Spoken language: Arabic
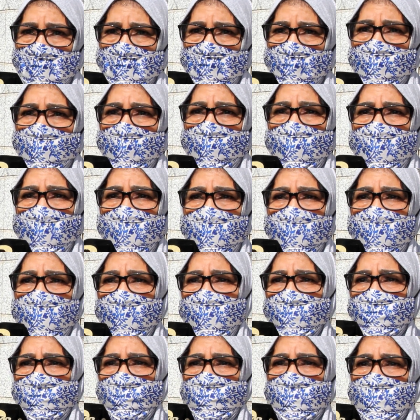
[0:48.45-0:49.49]
وفي
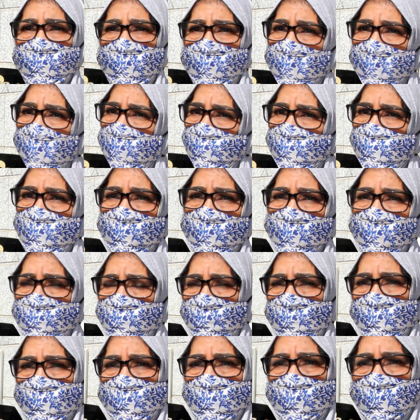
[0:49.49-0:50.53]
الحالات ما تيلقاوش
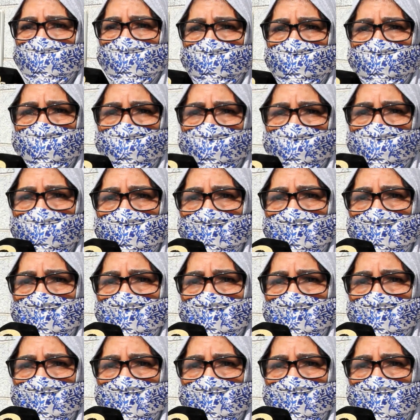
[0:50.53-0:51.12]
الناس باش يخدموا